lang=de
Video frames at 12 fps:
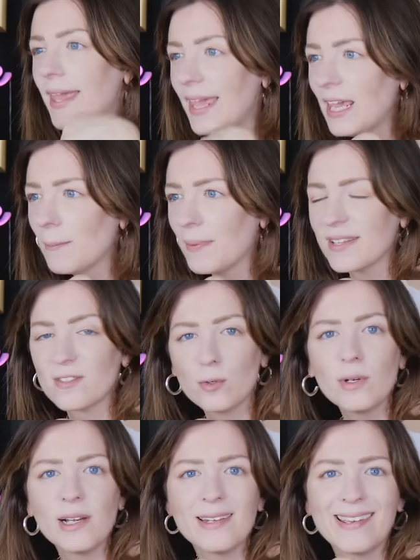Ich
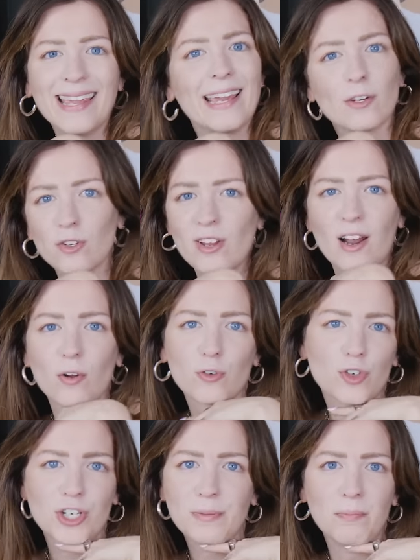persönlich gehe ja total auf
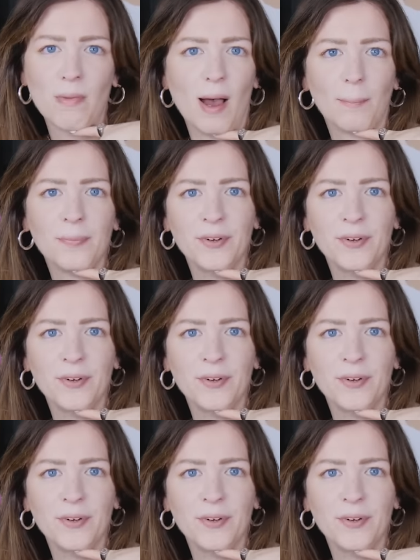Stimmen ab.